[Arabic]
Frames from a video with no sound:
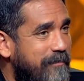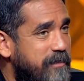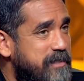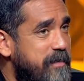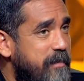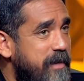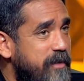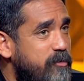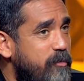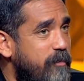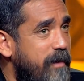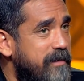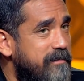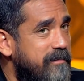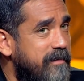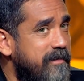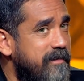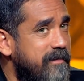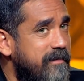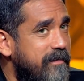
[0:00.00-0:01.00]
طب انا سامع انتم
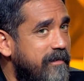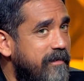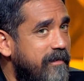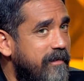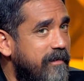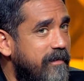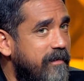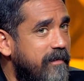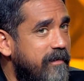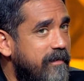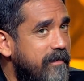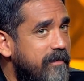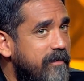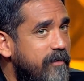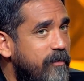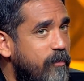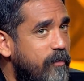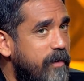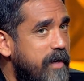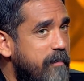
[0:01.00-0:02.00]
محضرين آه،
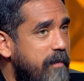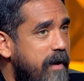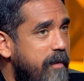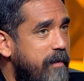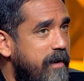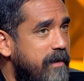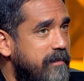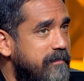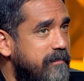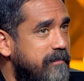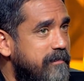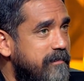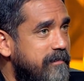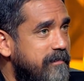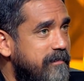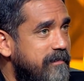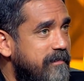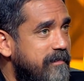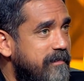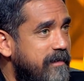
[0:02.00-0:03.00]
اغنيه مع بعض
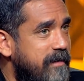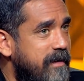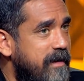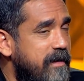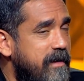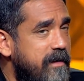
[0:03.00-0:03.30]
اه يا